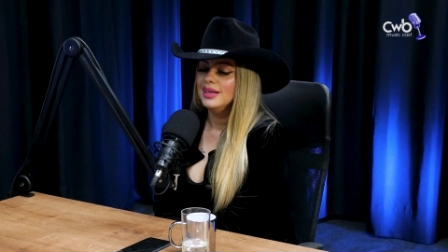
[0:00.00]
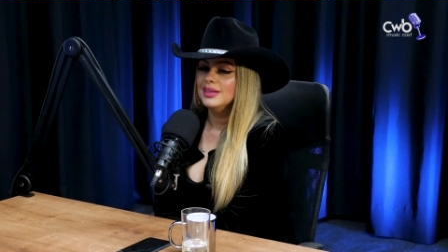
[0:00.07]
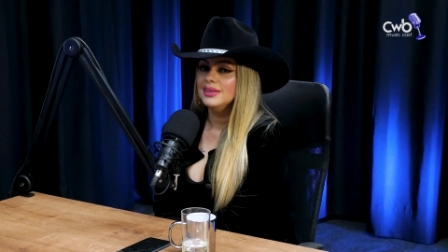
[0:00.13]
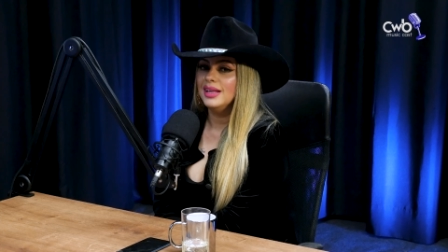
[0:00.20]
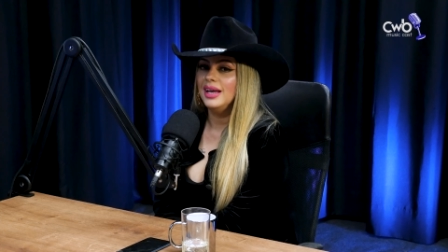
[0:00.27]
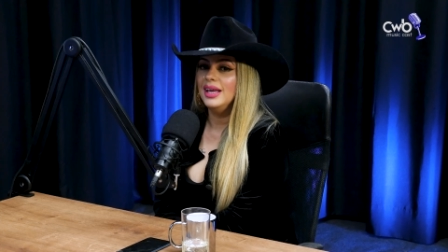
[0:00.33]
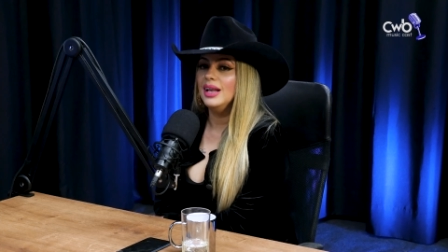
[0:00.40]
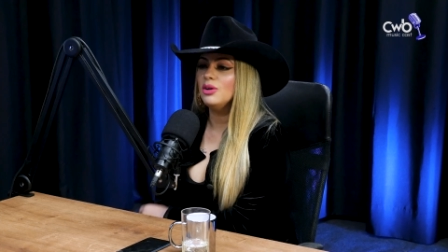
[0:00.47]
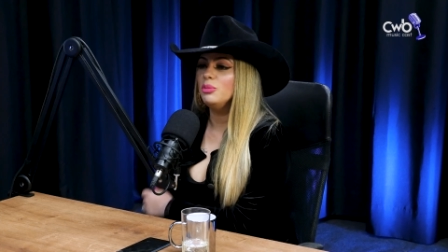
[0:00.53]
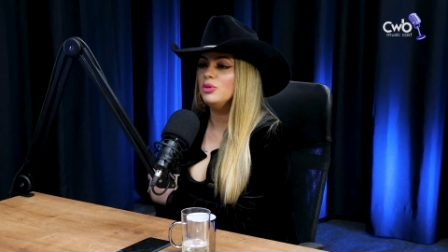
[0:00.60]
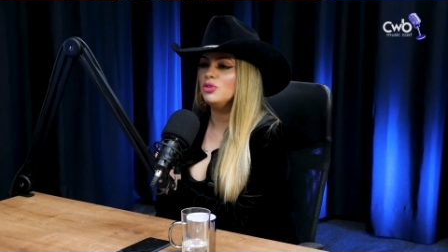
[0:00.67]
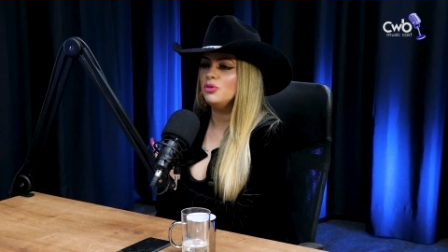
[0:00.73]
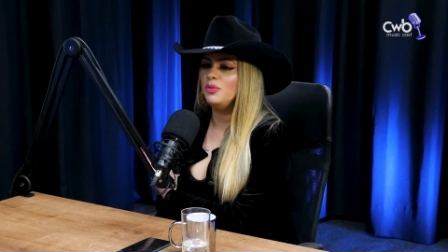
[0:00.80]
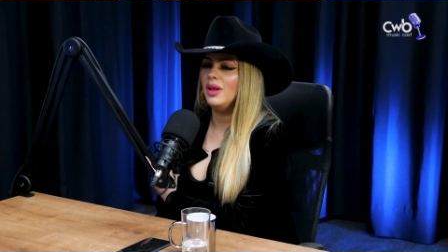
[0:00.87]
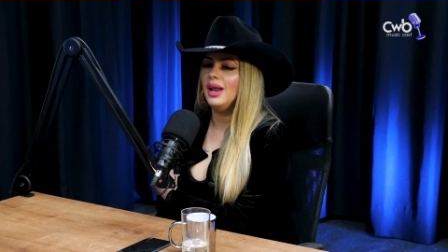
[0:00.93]
Daí ele
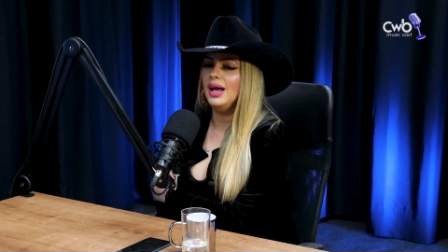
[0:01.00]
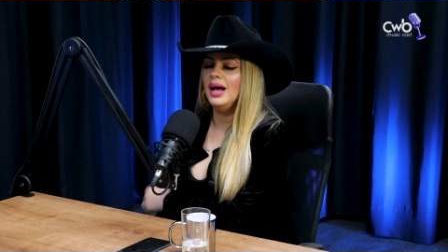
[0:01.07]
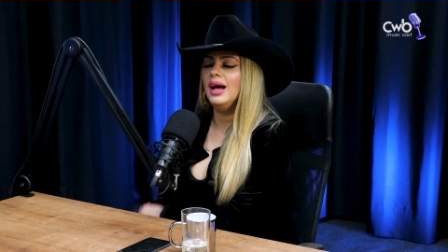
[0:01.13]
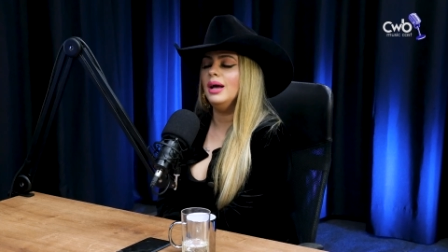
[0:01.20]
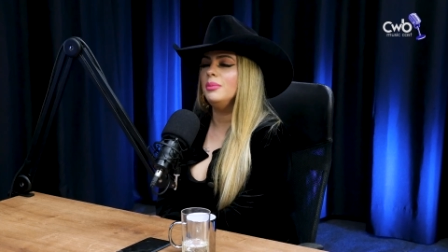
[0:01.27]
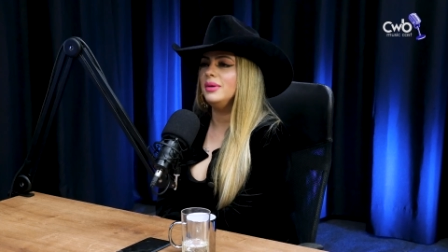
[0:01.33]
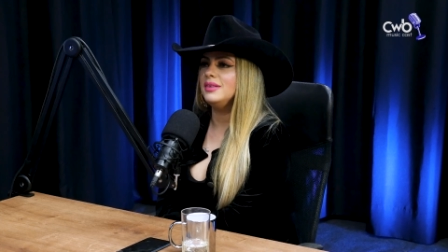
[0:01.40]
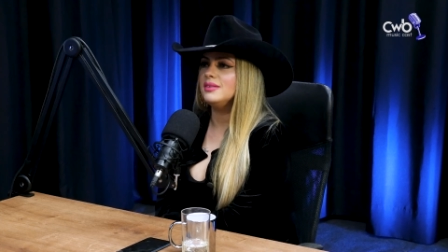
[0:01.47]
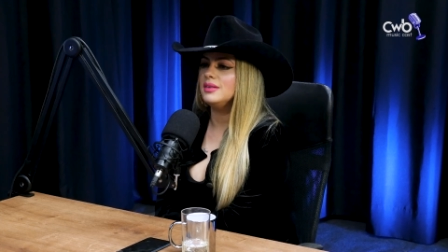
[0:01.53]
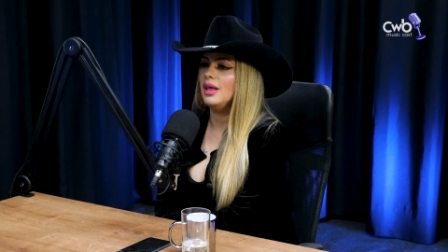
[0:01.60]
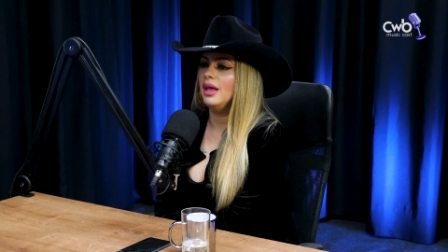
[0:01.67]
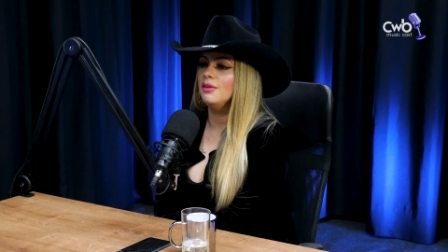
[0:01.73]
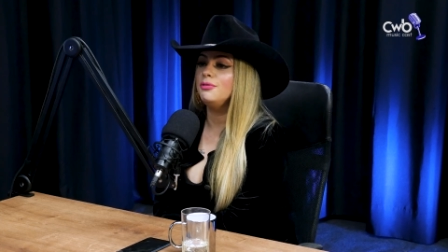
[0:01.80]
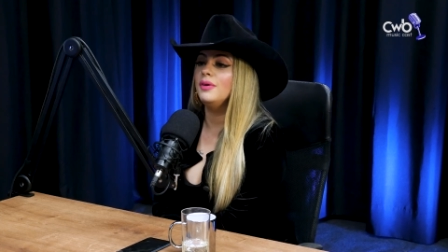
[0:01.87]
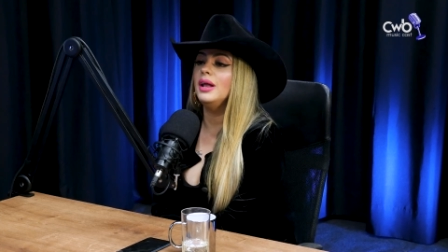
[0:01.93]
começou a falar, ah, mas
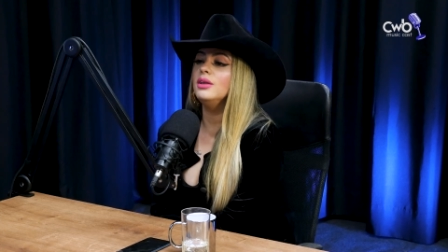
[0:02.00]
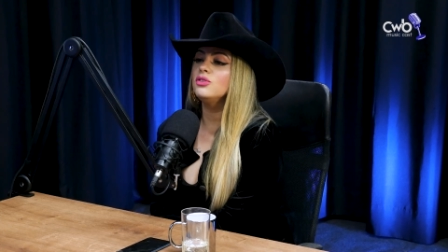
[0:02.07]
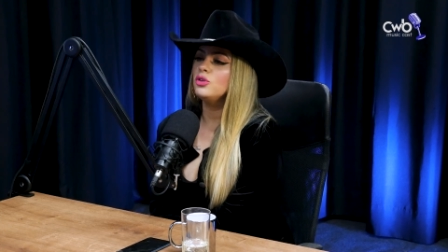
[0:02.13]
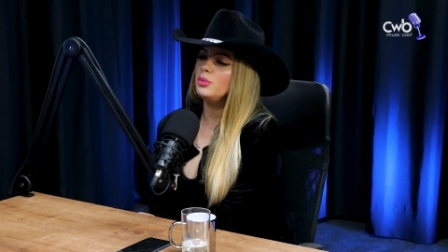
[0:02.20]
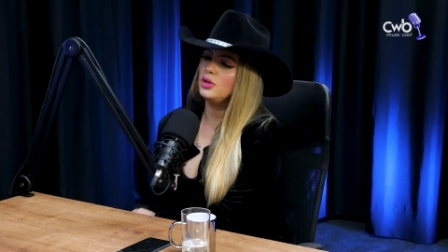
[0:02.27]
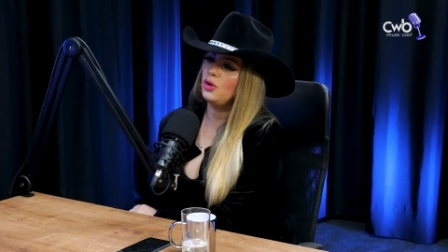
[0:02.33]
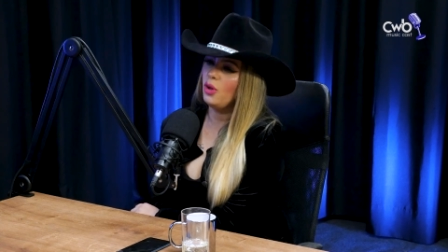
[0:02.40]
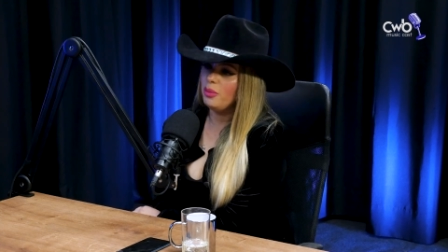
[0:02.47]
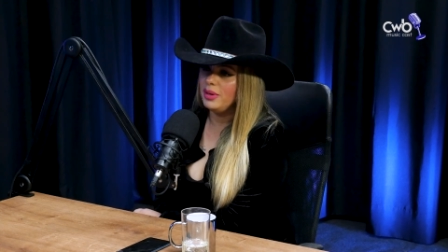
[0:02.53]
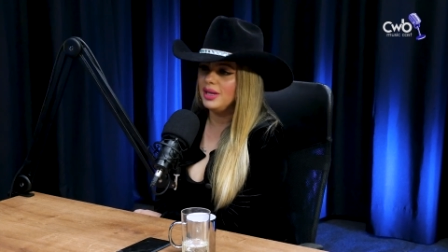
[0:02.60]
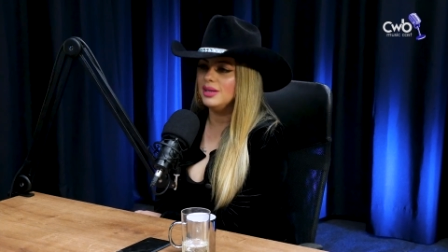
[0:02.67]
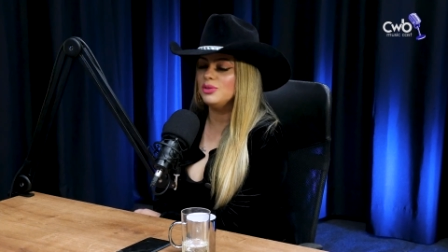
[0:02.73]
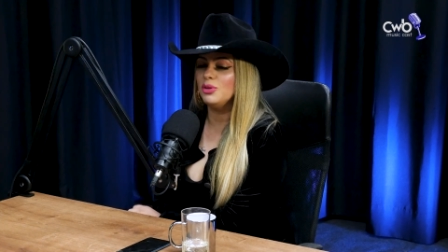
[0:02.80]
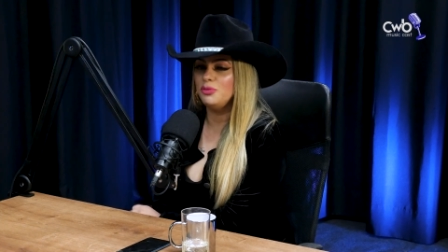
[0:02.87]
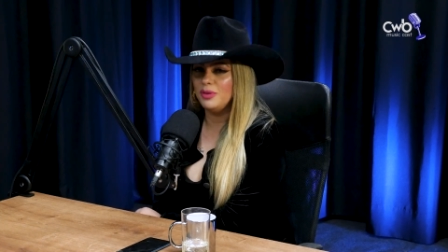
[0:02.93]
é, fale o sobrenome aí
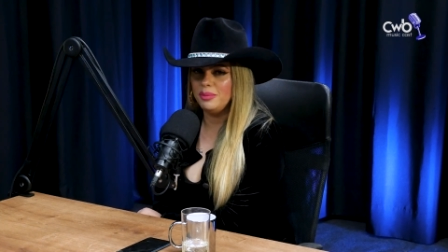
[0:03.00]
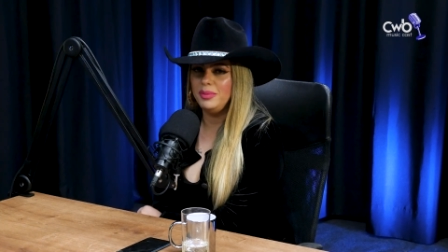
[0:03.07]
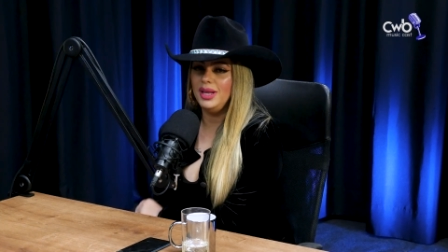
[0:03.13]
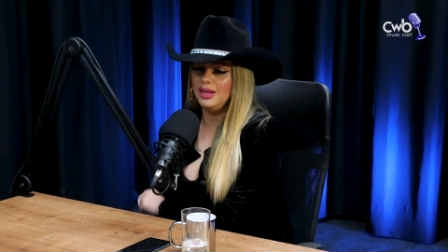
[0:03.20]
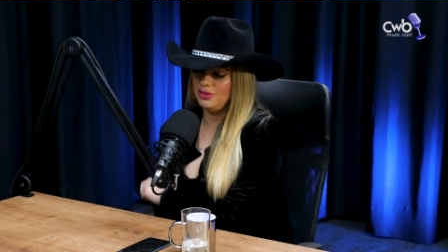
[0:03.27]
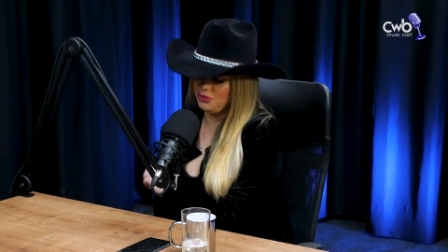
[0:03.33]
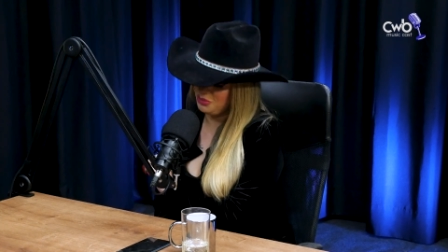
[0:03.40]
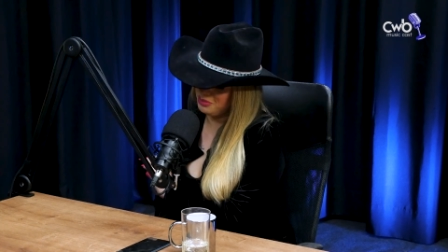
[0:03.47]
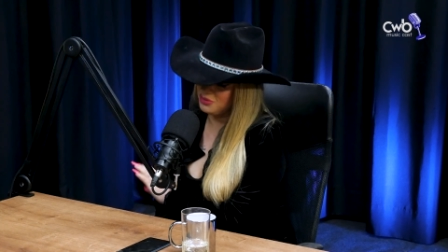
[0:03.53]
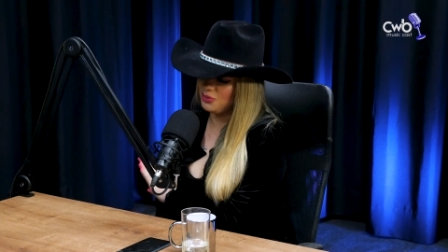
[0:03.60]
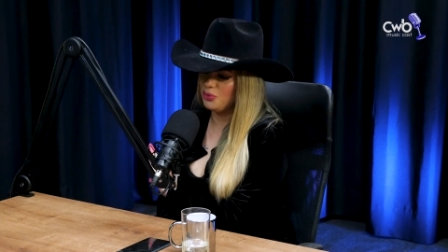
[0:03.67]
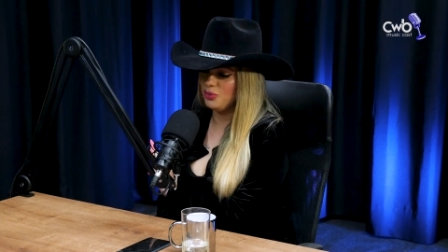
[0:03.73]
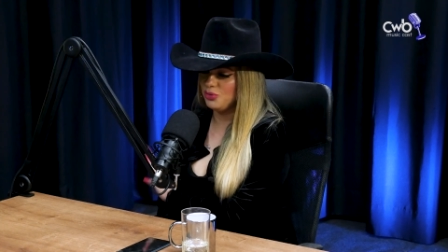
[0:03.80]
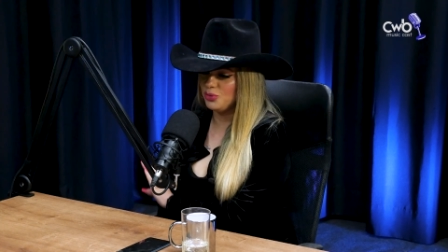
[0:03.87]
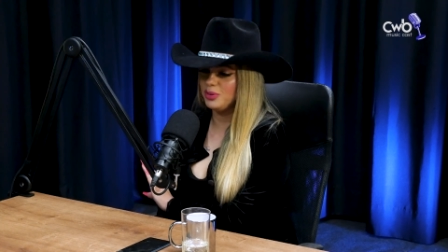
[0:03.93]
da tua família. A gente começou a
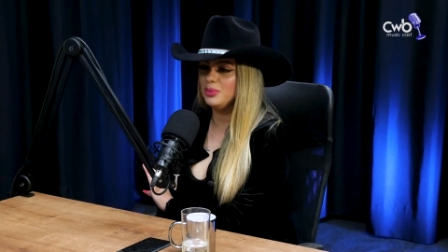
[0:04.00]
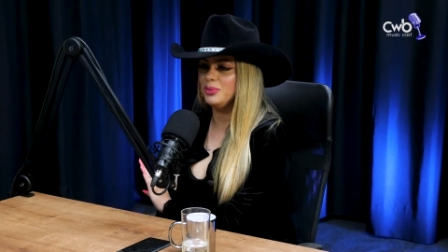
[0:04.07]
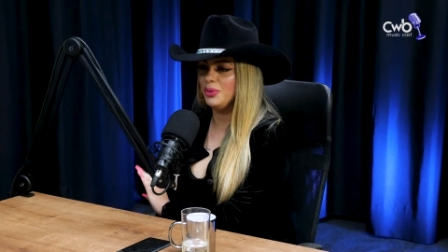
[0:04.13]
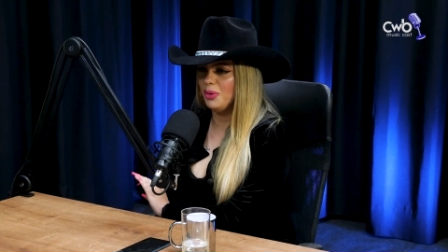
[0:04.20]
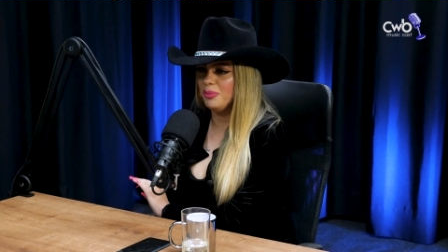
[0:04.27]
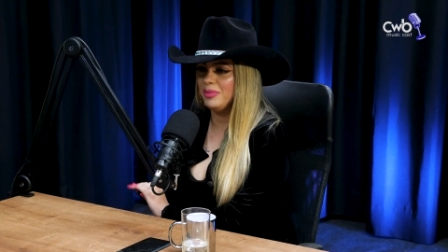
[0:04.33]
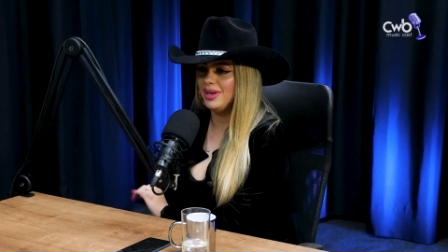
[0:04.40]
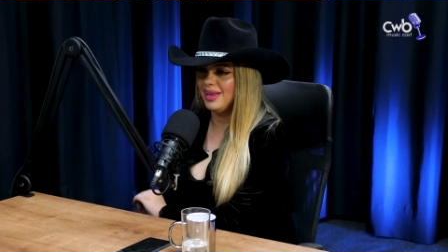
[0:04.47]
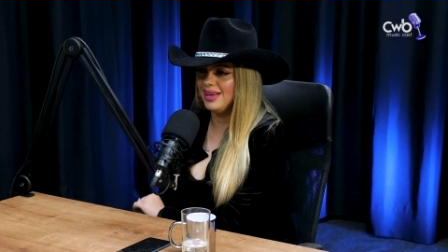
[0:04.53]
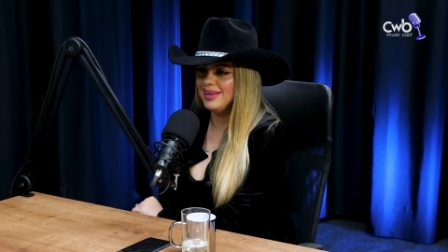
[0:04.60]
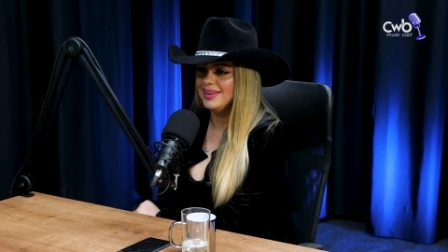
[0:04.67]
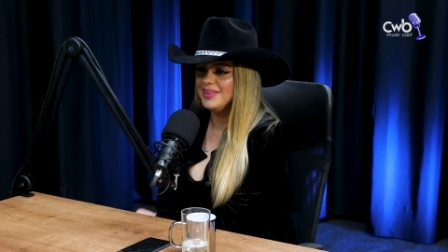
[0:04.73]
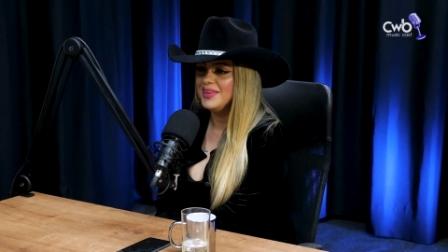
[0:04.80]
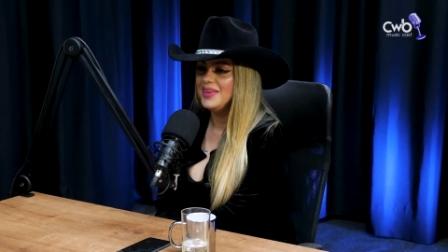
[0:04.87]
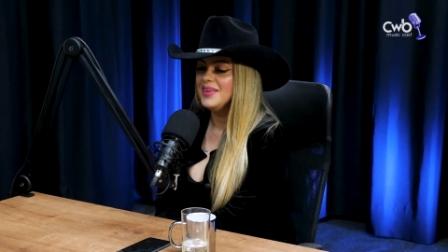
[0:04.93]
construir um nome, né?
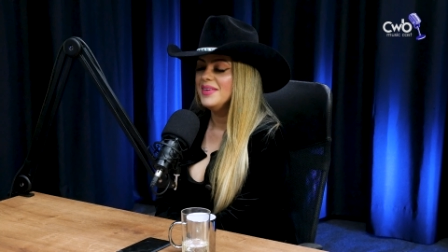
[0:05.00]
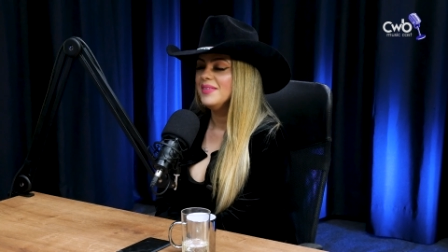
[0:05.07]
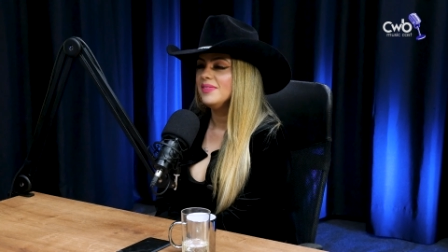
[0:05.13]
É.